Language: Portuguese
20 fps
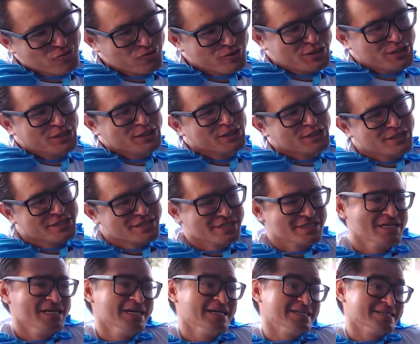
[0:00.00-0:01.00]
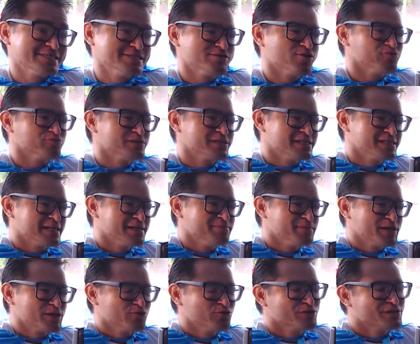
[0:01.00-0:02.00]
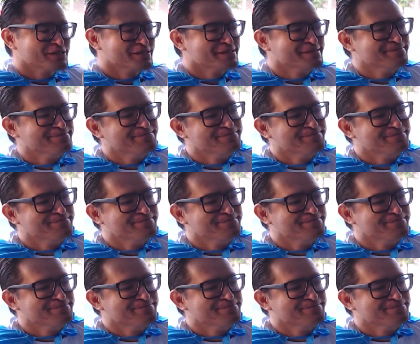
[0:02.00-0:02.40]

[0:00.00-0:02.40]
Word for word: hoje em dia que não tem na maioria.